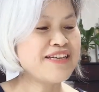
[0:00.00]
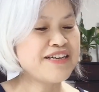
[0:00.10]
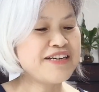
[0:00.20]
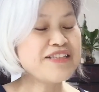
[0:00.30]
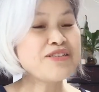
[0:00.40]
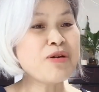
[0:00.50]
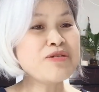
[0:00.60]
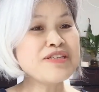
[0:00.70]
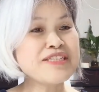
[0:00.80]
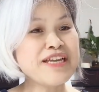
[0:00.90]
그래서
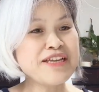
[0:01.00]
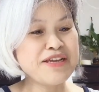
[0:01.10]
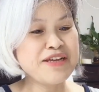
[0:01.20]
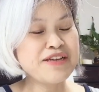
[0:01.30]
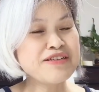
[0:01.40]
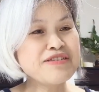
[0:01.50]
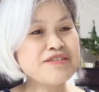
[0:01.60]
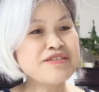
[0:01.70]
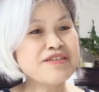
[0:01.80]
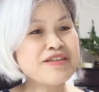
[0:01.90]
저는 이제
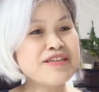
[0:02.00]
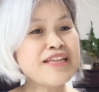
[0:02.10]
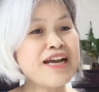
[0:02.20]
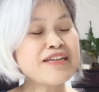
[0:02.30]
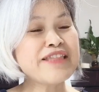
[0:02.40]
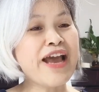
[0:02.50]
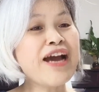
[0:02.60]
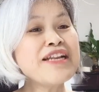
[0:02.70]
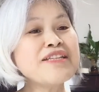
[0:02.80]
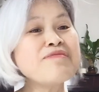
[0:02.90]
그 그냥 그
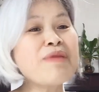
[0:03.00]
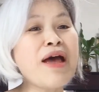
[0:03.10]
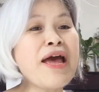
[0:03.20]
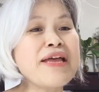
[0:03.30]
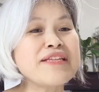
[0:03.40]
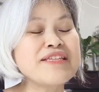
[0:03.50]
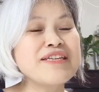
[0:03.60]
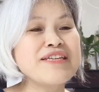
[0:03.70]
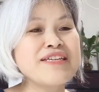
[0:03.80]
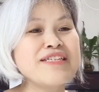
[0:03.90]
대가리들만
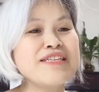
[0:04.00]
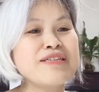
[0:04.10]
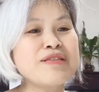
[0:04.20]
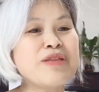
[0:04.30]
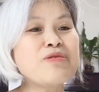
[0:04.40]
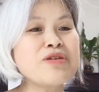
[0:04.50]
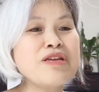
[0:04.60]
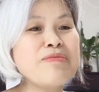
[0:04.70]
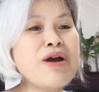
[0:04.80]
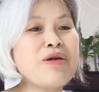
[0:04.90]
이제 대통령이
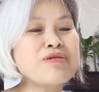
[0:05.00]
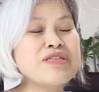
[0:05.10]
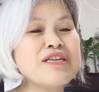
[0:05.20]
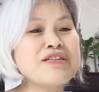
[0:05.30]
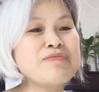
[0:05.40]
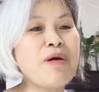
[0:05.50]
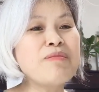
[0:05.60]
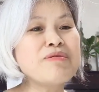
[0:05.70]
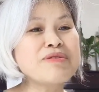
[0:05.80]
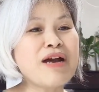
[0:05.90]
임명하고 뒤에서
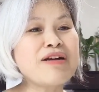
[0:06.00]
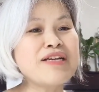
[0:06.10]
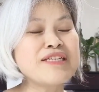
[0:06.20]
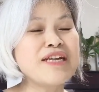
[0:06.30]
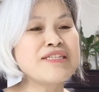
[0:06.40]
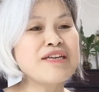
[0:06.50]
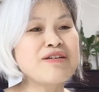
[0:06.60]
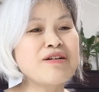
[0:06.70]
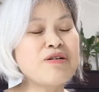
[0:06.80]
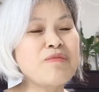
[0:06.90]
법무부 장관이나 이제
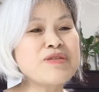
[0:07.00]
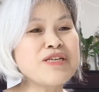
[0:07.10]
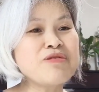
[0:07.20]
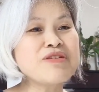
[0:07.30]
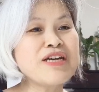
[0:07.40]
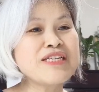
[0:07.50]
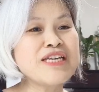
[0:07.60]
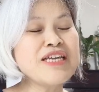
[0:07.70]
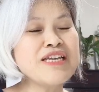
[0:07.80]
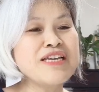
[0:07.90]
그
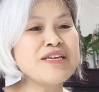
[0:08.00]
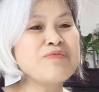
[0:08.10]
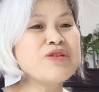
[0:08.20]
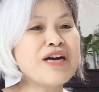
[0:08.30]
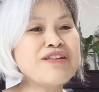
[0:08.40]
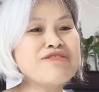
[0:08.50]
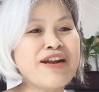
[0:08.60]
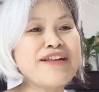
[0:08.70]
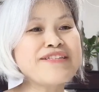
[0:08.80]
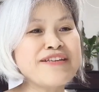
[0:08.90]
검찰총장이 임명하는 줄
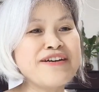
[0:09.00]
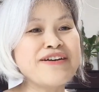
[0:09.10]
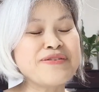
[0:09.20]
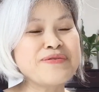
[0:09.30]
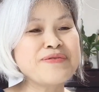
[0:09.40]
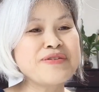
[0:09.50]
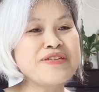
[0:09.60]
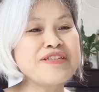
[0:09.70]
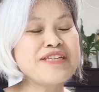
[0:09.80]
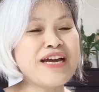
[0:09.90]
알았어요.
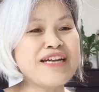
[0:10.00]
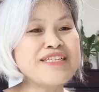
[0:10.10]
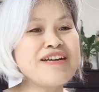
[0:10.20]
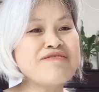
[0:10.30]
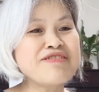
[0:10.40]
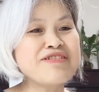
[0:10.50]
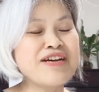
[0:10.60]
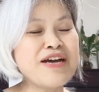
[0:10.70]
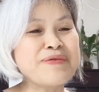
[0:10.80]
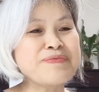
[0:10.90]
근데 이제 아니라고 그러는
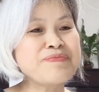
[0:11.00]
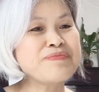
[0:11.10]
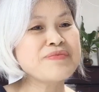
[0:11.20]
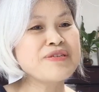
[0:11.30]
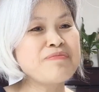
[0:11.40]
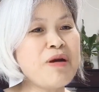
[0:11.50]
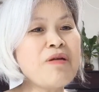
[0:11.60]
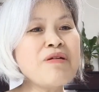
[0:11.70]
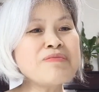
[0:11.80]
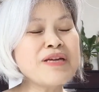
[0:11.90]
거야.
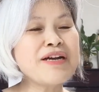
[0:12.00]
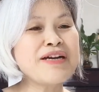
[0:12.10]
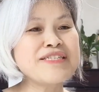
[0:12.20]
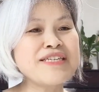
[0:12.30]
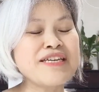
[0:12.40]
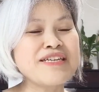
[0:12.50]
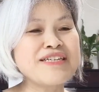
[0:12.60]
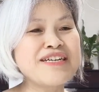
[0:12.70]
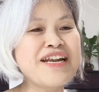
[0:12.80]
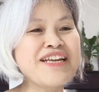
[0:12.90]
평검사까지.
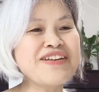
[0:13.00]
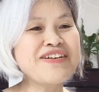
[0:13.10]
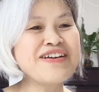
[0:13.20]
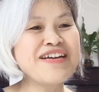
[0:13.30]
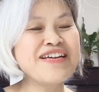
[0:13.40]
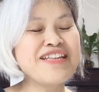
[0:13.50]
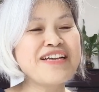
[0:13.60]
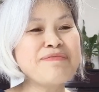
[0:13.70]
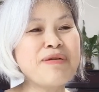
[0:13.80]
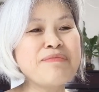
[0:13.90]
그래서 내가
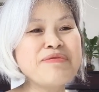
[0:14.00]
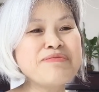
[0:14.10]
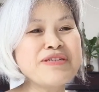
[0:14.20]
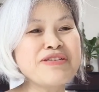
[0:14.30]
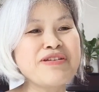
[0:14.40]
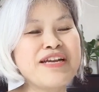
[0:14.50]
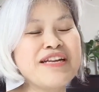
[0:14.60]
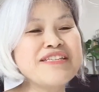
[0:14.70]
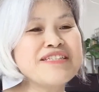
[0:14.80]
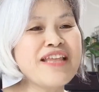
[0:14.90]
이제 법무부에 전화를
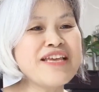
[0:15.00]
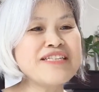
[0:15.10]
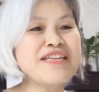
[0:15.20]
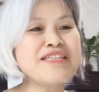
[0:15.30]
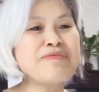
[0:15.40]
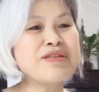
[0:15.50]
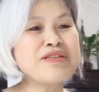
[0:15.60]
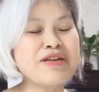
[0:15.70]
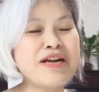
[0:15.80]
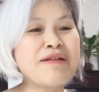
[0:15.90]
했는데 인사팀에서
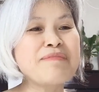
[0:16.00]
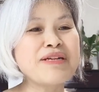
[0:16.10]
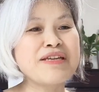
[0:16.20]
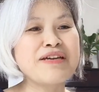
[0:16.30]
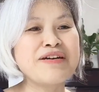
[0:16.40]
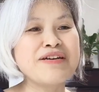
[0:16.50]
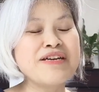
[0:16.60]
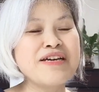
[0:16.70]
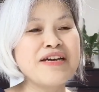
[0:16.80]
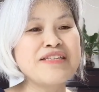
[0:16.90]
전화를 안 받아요.
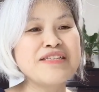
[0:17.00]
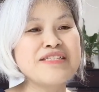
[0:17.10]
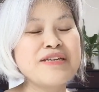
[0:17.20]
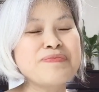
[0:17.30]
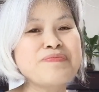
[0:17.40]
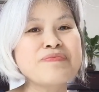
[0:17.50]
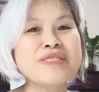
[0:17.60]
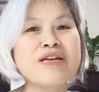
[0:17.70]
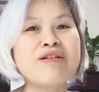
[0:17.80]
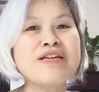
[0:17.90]
그랬더니 이제
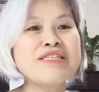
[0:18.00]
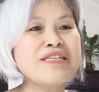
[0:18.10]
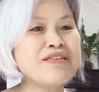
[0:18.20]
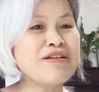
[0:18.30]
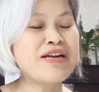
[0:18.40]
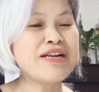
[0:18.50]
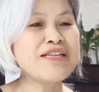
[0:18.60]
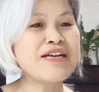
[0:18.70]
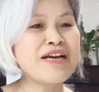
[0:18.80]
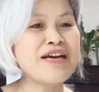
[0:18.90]
장관실에 전화를
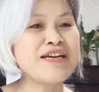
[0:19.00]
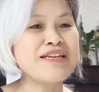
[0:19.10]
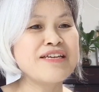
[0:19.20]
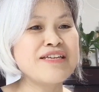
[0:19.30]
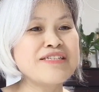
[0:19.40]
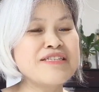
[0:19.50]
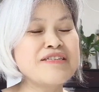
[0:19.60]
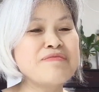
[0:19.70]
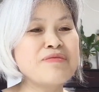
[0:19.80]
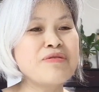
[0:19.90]
하니까
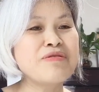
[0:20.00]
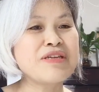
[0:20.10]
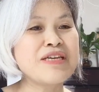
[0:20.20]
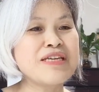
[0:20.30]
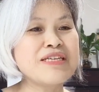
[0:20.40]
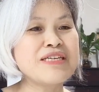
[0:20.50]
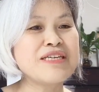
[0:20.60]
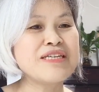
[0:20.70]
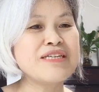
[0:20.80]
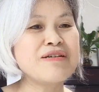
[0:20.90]
지금 뭐 이렇게
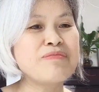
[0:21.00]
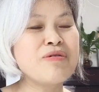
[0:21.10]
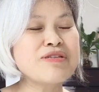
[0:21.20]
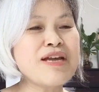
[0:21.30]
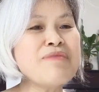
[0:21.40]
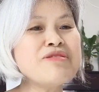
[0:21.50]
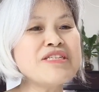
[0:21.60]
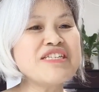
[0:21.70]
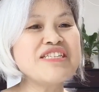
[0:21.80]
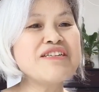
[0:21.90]
뭘
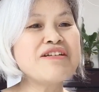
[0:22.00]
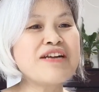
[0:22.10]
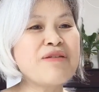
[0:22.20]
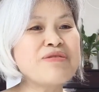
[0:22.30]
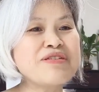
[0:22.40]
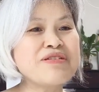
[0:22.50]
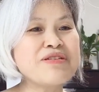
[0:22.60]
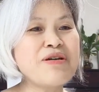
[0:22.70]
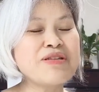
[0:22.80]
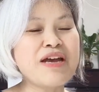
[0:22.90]
사무실 이전을 하고
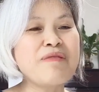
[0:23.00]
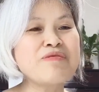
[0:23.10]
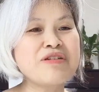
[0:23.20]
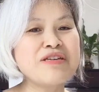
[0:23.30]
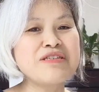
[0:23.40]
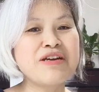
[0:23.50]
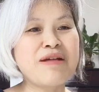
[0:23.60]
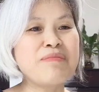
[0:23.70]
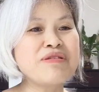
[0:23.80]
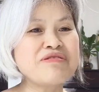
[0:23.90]
있어서 다음 주까지 전화
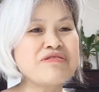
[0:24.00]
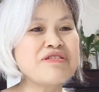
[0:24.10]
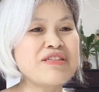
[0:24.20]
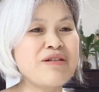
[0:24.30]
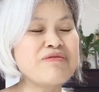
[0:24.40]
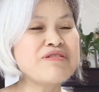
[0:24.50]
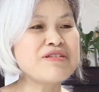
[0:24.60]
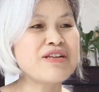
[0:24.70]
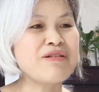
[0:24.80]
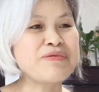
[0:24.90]
안 받을 수 있다고
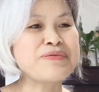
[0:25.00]
그러더라고.